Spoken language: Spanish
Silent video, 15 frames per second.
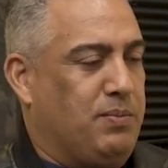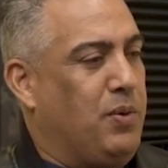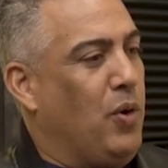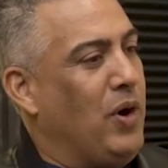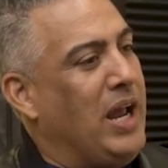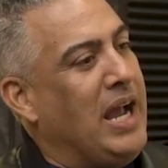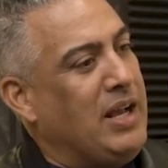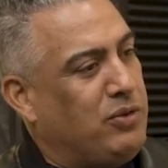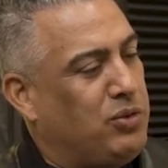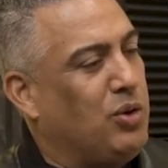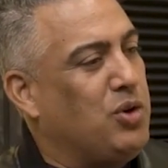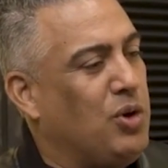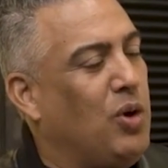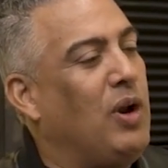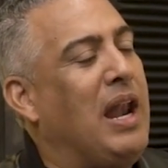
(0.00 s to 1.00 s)
por
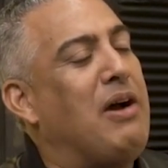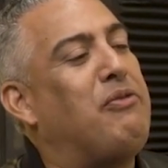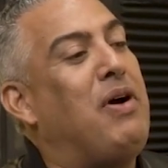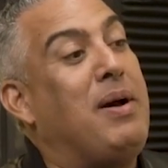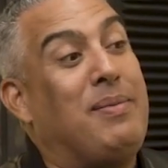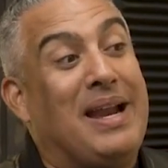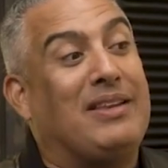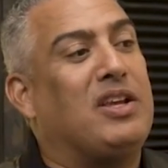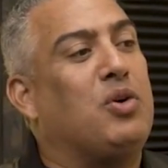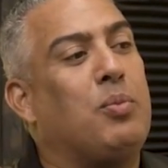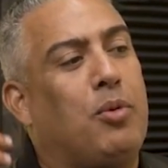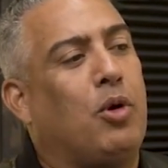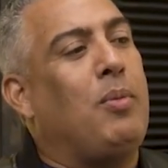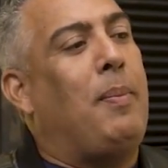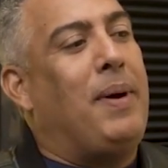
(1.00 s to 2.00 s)
eso yo la fama la tengo
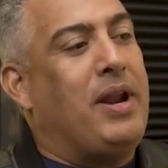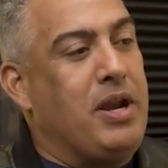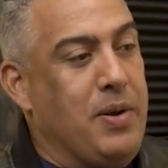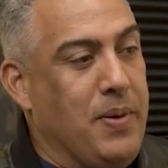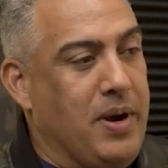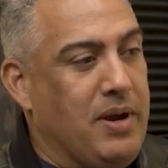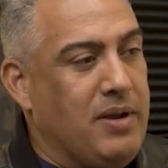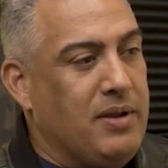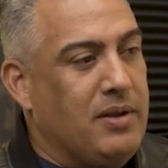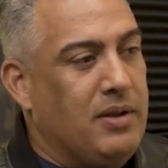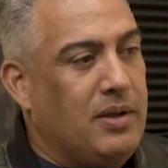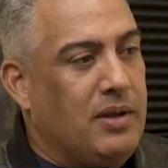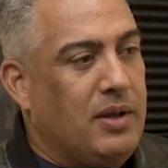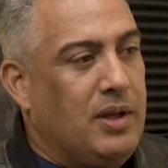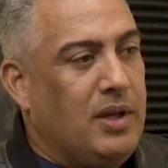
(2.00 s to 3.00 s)
un poco más para arriba.
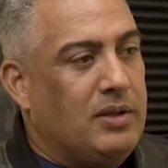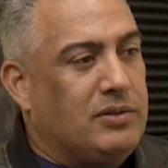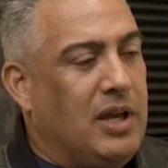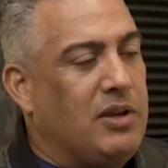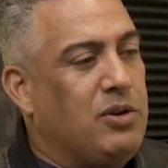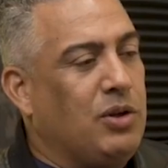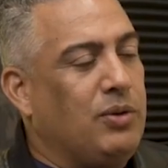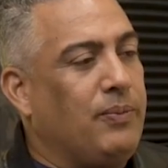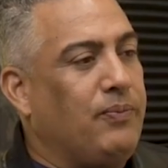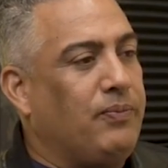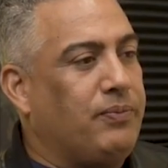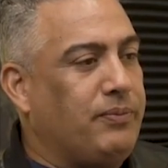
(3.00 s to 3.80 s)
Pero, te,